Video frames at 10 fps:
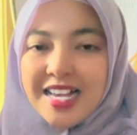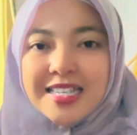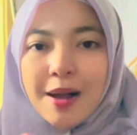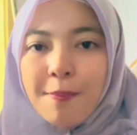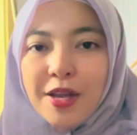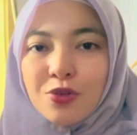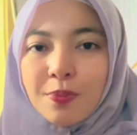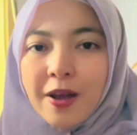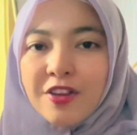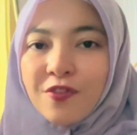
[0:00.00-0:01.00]
Sampai
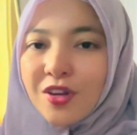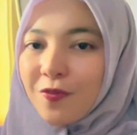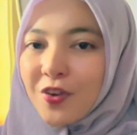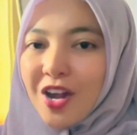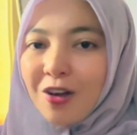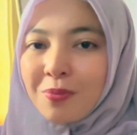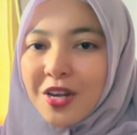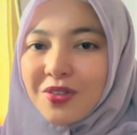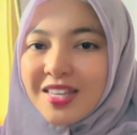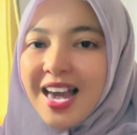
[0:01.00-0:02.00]
jumpa di video-video aku
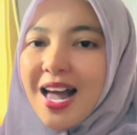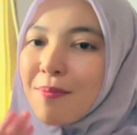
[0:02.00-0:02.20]
berikutnya.